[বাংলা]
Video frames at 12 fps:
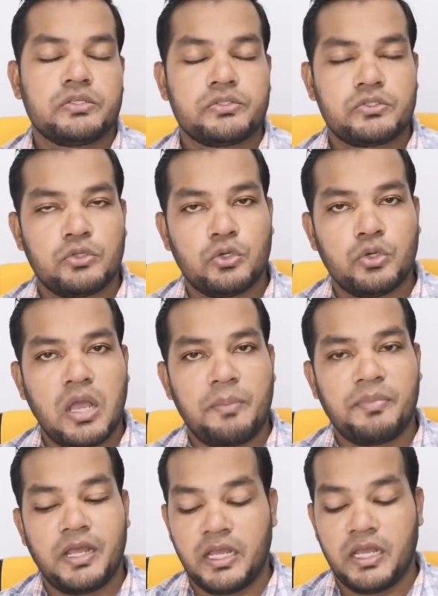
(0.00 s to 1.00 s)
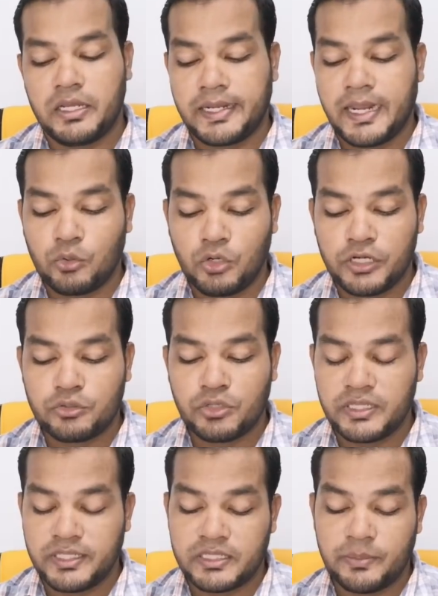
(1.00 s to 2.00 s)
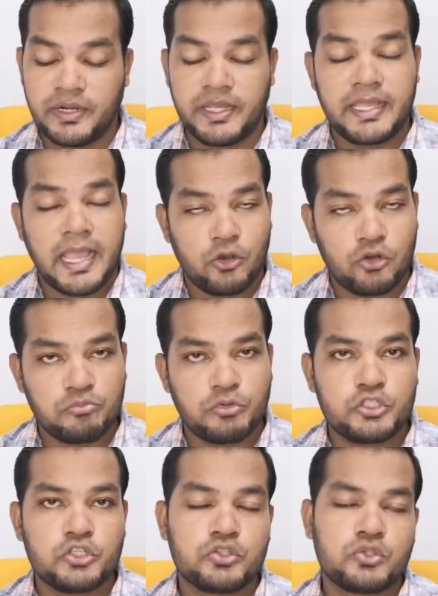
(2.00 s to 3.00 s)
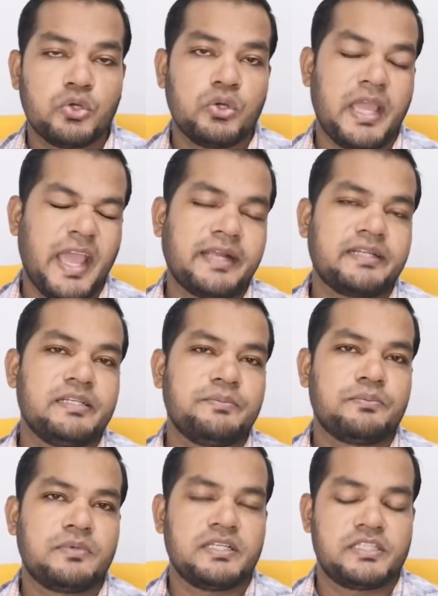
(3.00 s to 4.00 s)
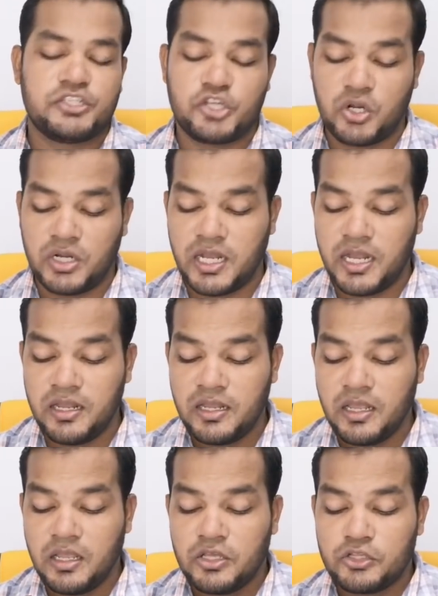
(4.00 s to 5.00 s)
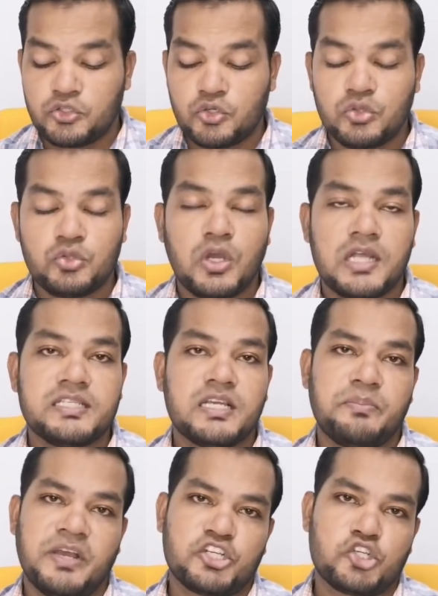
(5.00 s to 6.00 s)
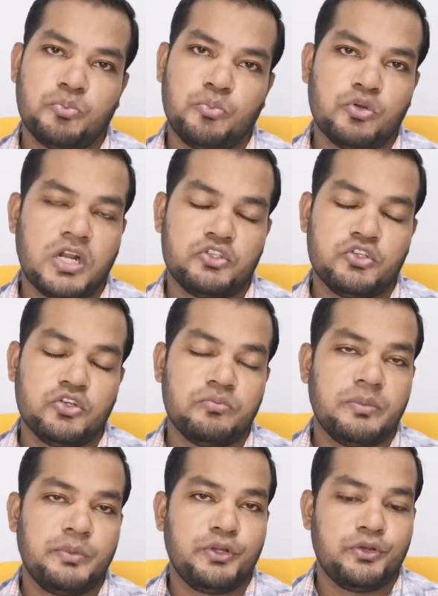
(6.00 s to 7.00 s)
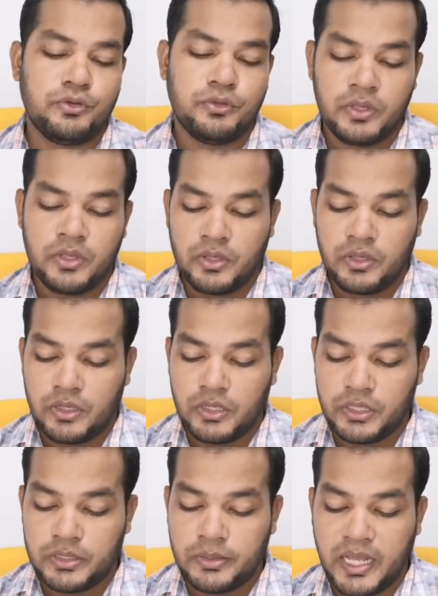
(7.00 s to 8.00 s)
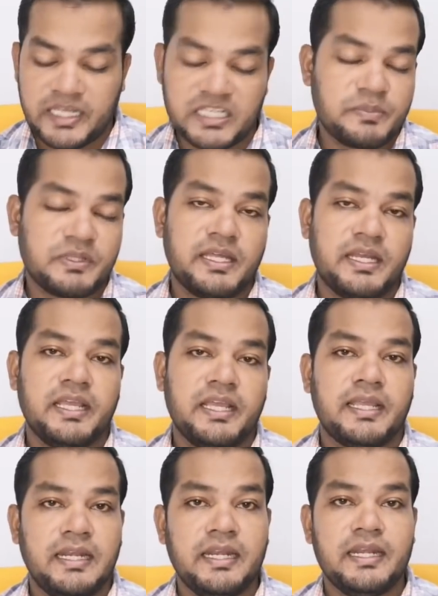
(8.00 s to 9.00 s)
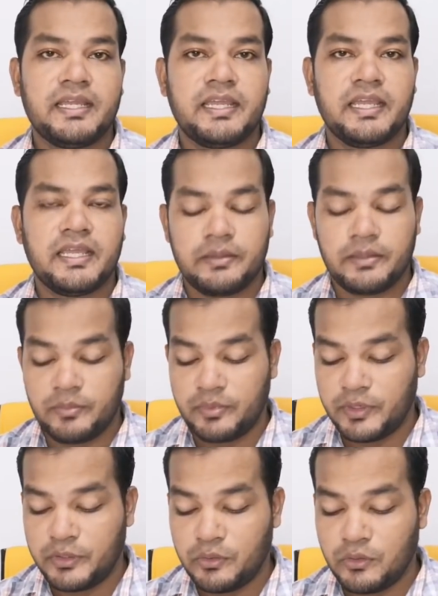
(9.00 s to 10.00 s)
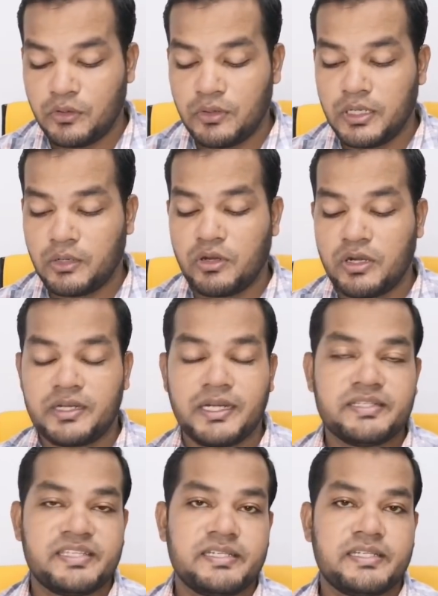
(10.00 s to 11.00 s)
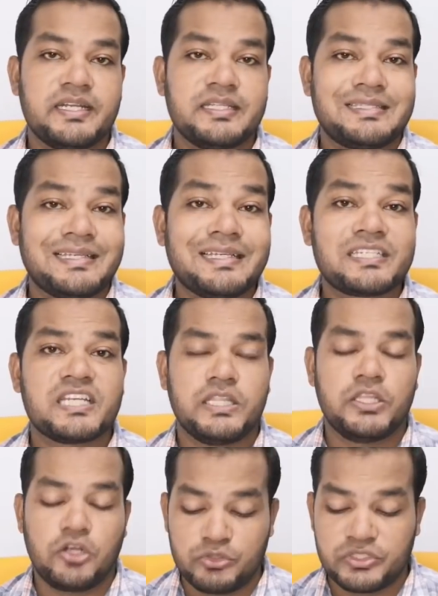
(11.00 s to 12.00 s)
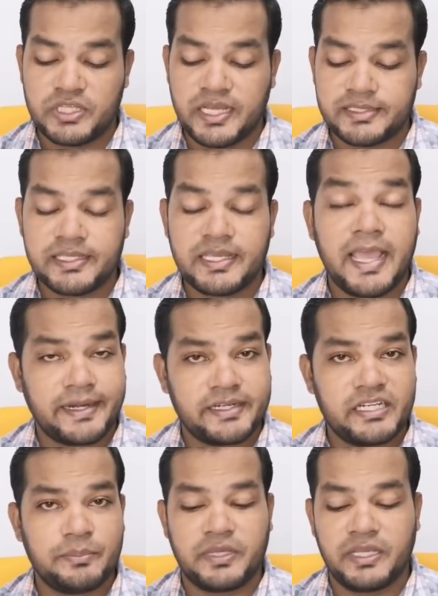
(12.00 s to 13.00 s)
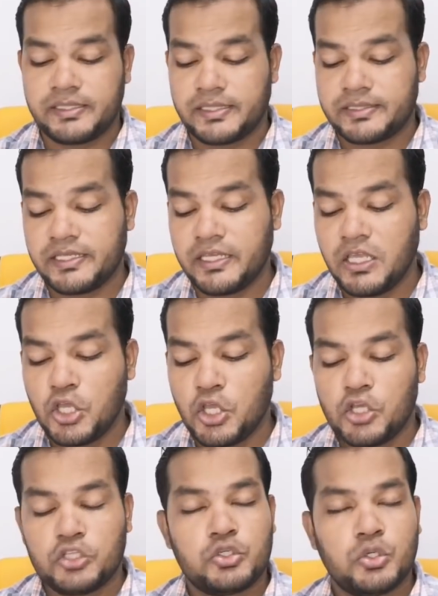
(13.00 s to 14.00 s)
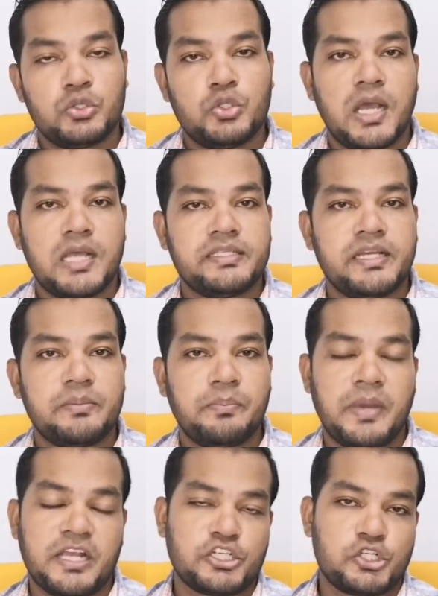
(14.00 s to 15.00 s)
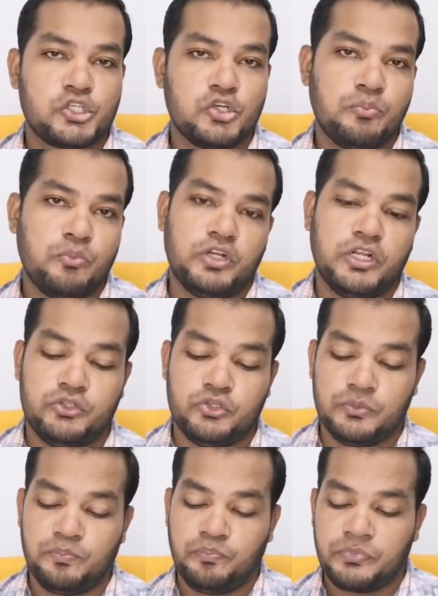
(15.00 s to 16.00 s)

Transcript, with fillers: সো আমরা ক্যালকুলেট করে দেখতে পারি এখন পর্যন্ত অ্যাক্টিভ কেসের সংখ্যা চোদ্দো হাজার পাঁচশো পনেরো জন বিভিন্ন হাসপাতালে ক্লিনিকে বিভিন্ন কোয়ারেন্টাইন সেন্টারে চিকিৎসাধীন অবস্থায় আছে অ্যাক্টিভ কেস আছে চোদ্দ হাজার পাঁচশো পনেরো জন